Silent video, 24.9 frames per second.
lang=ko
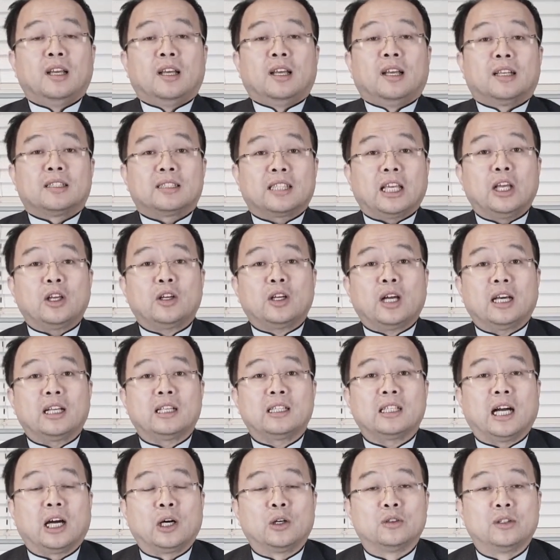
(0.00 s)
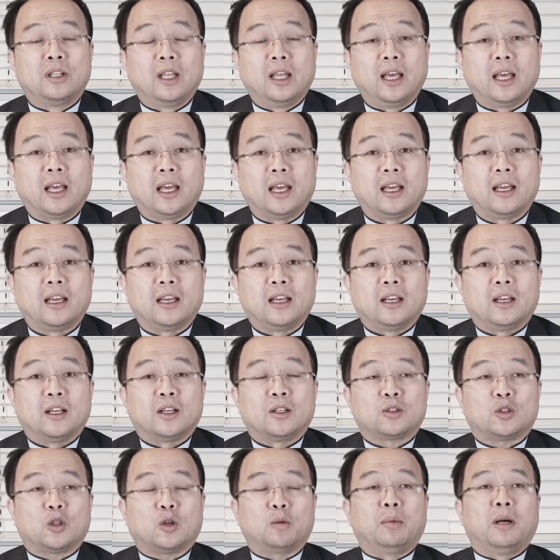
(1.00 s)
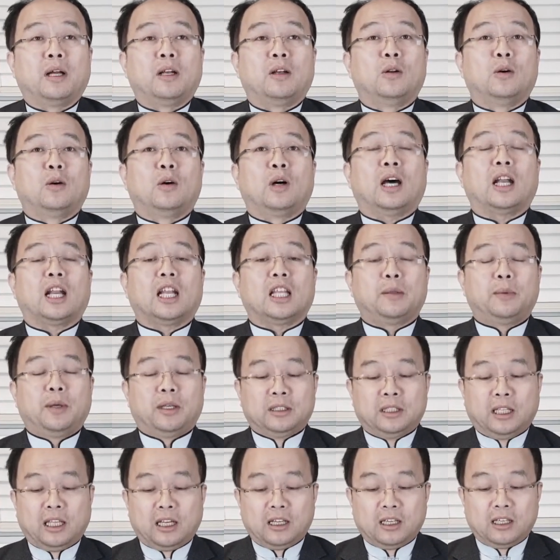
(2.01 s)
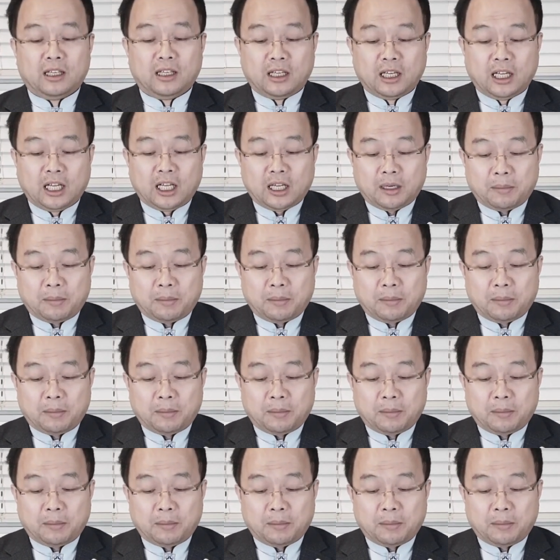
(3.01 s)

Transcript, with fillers: 사역하는 가운데 정말로 하나님의 은혜를